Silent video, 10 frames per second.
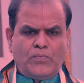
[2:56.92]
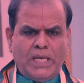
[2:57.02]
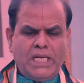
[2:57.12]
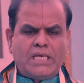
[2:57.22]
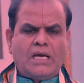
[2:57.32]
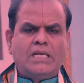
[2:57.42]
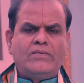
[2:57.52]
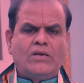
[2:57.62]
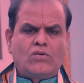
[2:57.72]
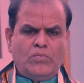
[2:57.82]
పెళ్లి కాని
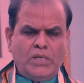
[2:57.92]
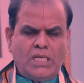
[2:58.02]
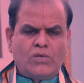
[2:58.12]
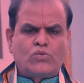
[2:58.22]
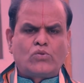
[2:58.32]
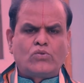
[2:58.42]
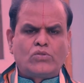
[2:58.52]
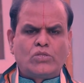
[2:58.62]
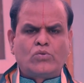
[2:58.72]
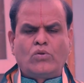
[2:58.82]
వాళ్ళకు పెళ్లి
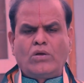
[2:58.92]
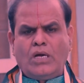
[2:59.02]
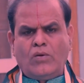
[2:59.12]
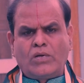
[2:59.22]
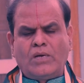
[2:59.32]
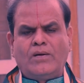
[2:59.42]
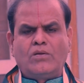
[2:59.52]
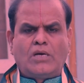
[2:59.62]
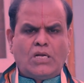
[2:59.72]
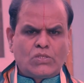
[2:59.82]
కుదురుతుంది దూరంగా ఉన్న
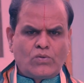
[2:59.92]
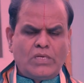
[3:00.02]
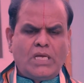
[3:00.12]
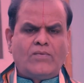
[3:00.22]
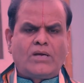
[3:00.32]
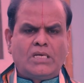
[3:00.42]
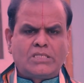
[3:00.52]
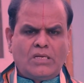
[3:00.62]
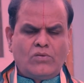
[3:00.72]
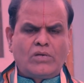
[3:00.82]
వాళ్ళు కలుసుకునే
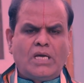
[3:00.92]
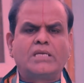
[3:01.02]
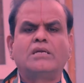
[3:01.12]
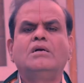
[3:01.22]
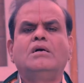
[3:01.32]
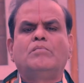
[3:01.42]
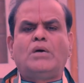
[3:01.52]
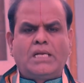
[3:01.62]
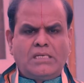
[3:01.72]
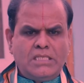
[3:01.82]
అవకాశాలు ఉన్నాయి
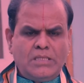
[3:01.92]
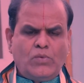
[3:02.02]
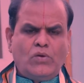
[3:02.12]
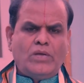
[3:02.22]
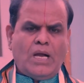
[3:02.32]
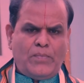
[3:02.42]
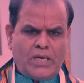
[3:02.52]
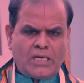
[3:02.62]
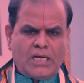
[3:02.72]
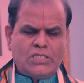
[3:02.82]
పార్ట్నర్షిప్లో
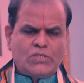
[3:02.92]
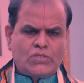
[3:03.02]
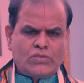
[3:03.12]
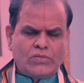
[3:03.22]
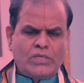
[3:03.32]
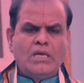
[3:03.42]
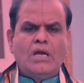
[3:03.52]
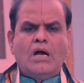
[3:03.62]
వ్యాపారం కలిసి వస్తుంది